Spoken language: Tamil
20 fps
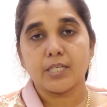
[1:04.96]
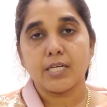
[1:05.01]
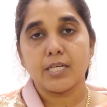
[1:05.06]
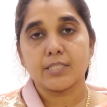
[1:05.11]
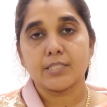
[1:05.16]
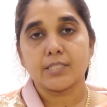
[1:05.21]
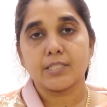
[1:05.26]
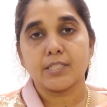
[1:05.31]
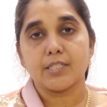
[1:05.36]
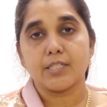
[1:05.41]

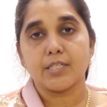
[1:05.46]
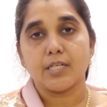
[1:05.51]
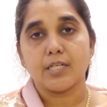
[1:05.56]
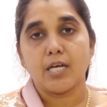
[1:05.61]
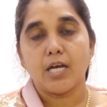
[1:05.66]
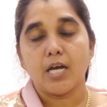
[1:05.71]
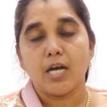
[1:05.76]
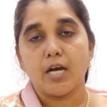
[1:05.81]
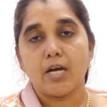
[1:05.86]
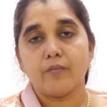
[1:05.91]
தாசன்
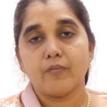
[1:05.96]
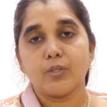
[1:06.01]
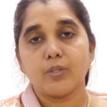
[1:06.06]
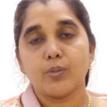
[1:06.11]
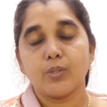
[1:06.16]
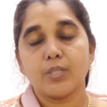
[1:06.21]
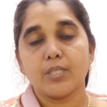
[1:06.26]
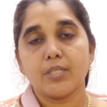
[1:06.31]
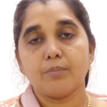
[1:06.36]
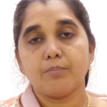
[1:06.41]

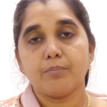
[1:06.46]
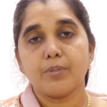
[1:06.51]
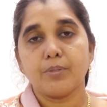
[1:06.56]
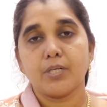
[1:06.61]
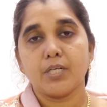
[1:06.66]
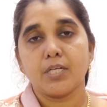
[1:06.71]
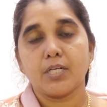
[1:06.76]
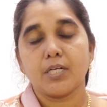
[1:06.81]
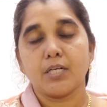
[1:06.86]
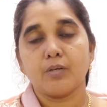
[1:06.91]
அவருடைய
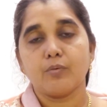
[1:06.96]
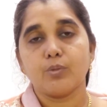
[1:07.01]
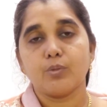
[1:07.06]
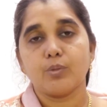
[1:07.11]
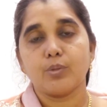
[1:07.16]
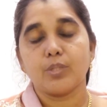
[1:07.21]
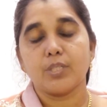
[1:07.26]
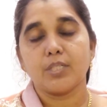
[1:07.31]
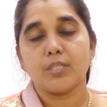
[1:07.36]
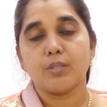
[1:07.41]
பிள்ளைகள்
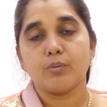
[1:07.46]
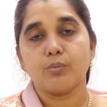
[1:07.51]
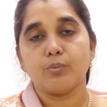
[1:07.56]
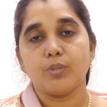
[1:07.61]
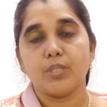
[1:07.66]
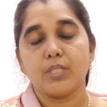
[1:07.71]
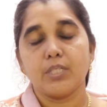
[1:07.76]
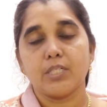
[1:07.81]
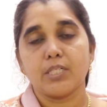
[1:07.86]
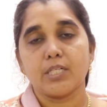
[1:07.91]
அவருடைய
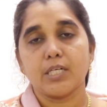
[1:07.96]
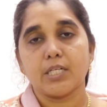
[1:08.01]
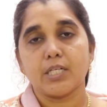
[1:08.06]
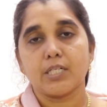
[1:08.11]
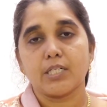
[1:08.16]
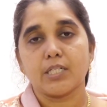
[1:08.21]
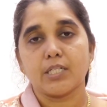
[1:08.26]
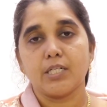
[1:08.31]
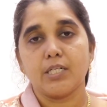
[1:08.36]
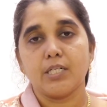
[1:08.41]

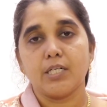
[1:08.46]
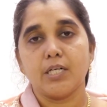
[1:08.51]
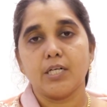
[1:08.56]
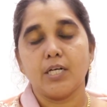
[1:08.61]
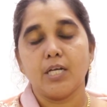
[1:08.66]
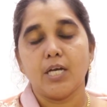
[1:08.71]
ஊழியக்காரர்கள்